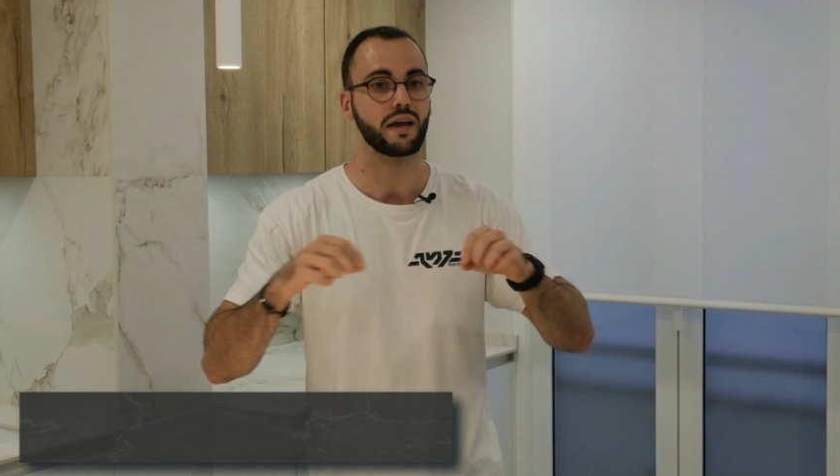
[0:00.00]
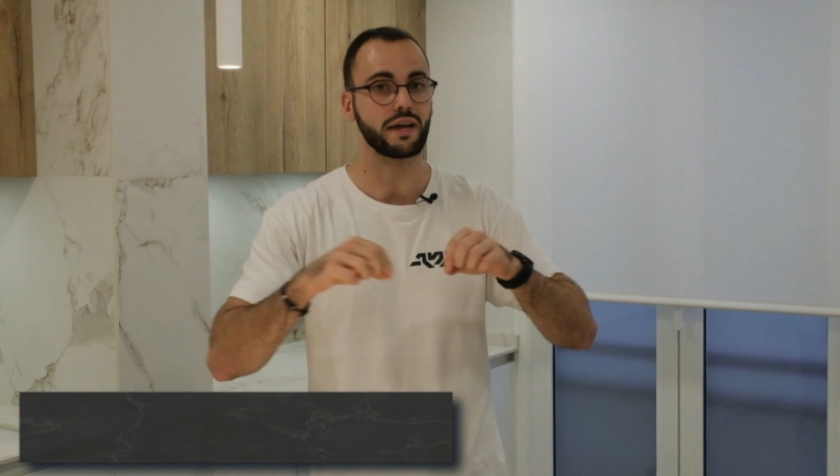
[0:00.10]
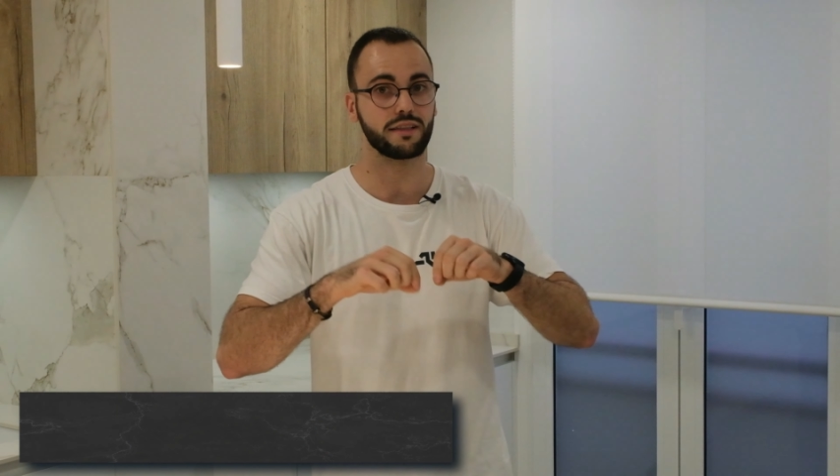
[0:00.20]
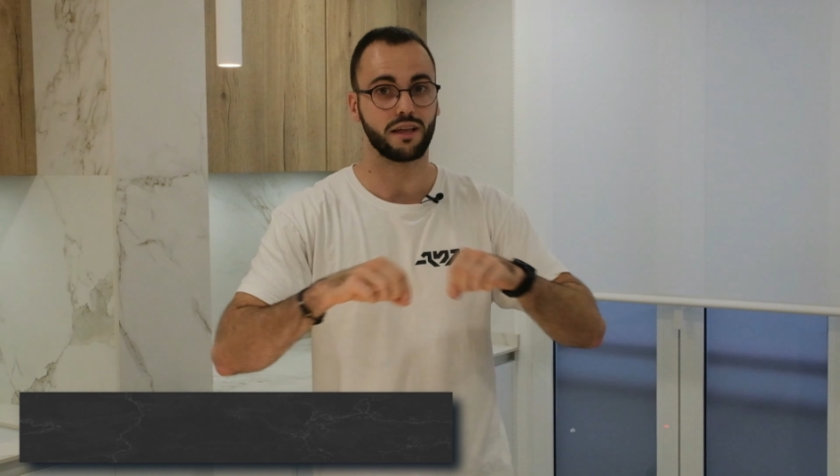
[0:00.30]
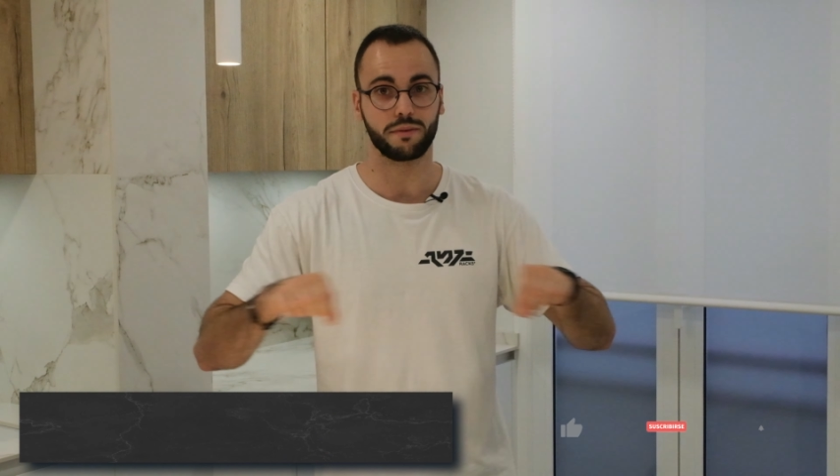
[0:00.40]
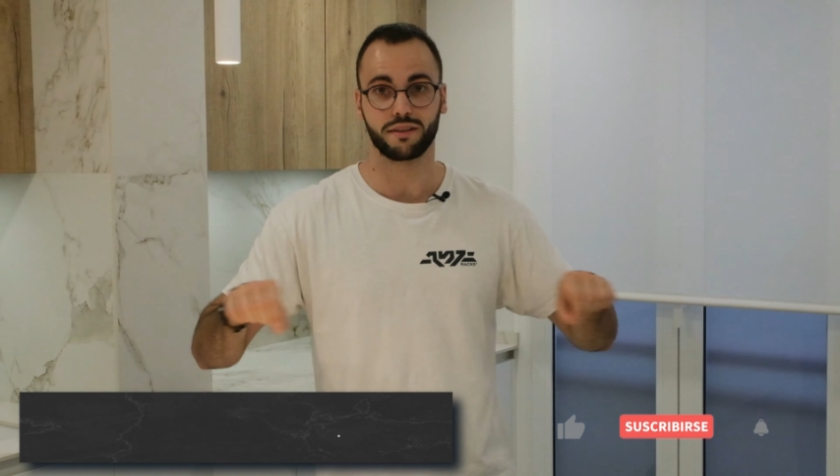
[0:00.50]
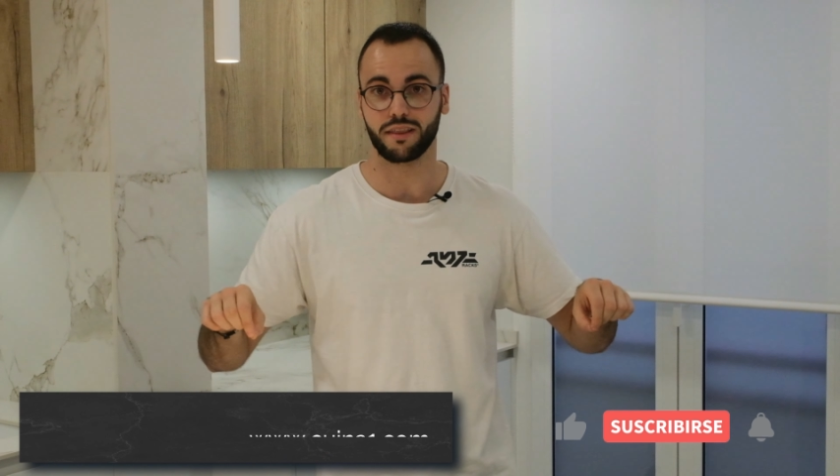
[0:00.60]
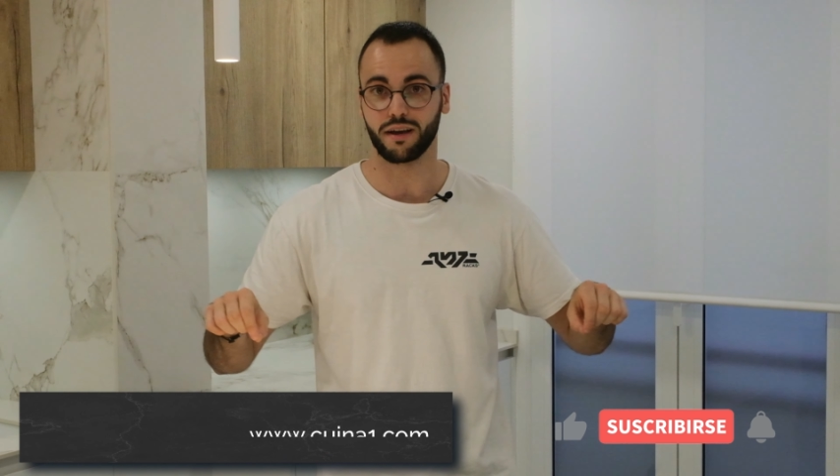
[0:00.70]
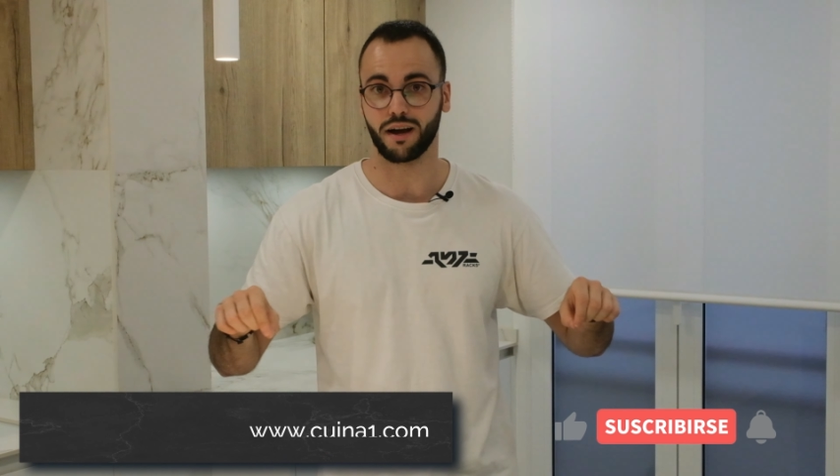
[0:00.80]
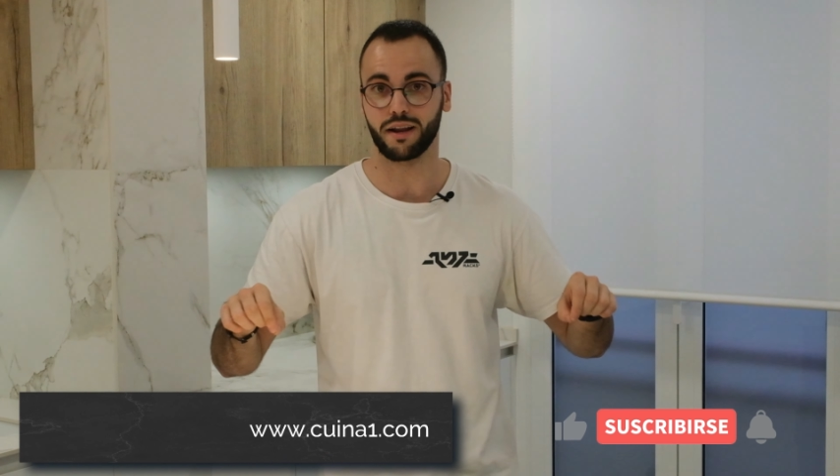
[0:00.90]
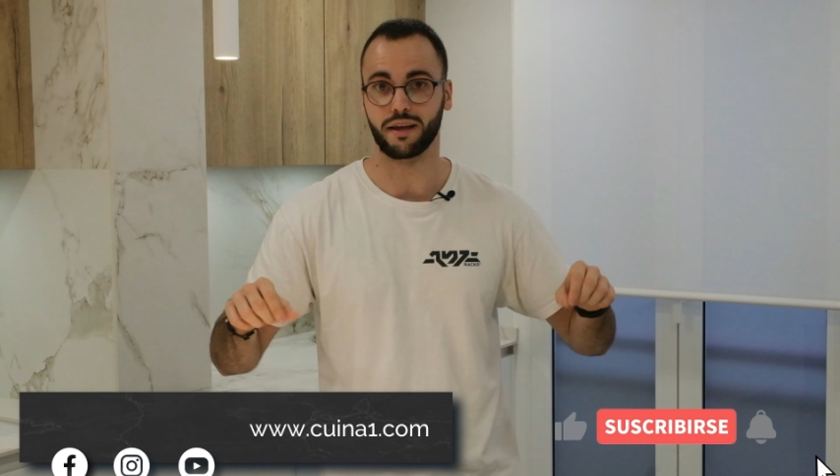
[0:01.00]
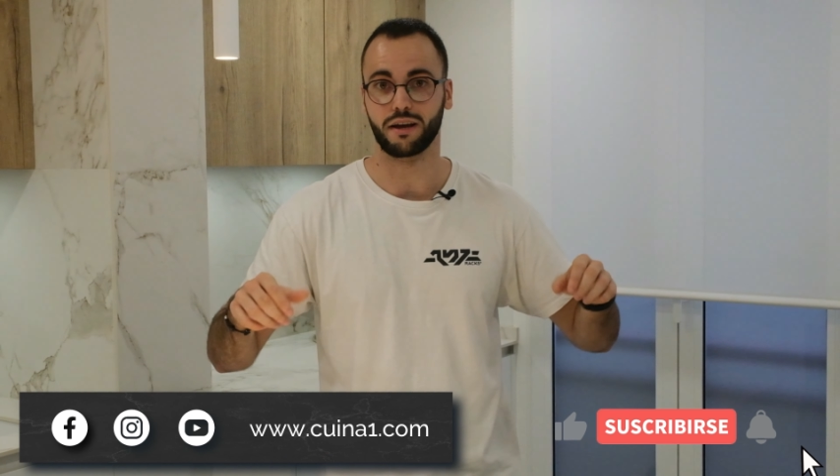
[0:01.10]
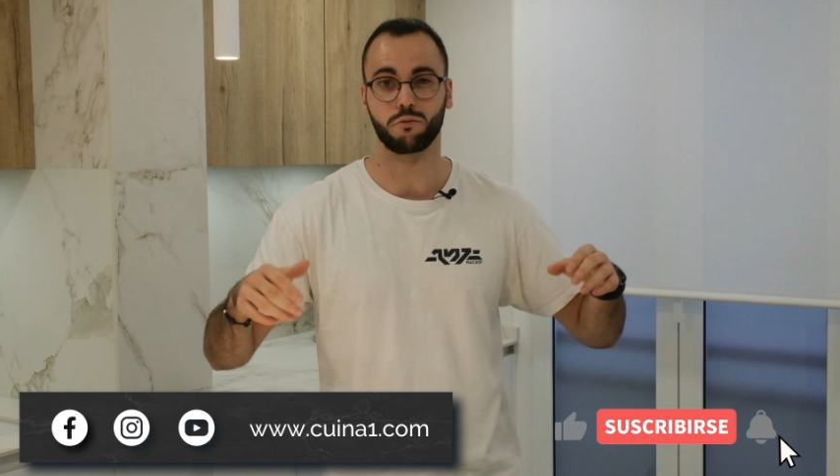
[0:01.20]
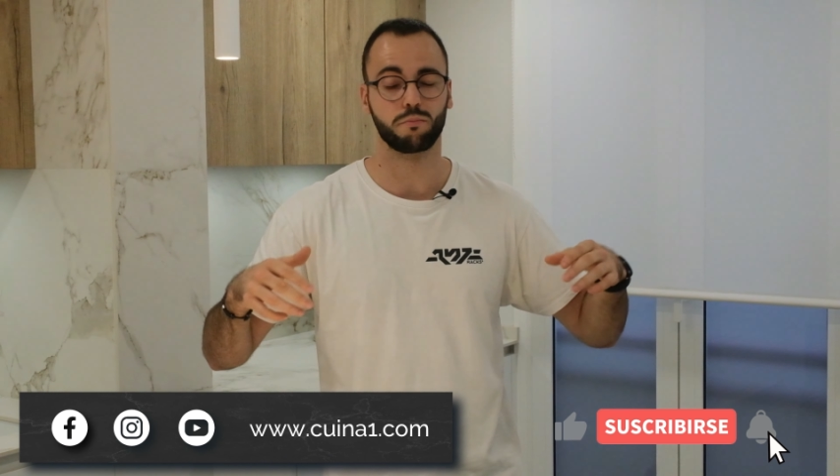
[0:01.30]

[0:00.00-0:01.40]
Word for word: Y también te dejaré un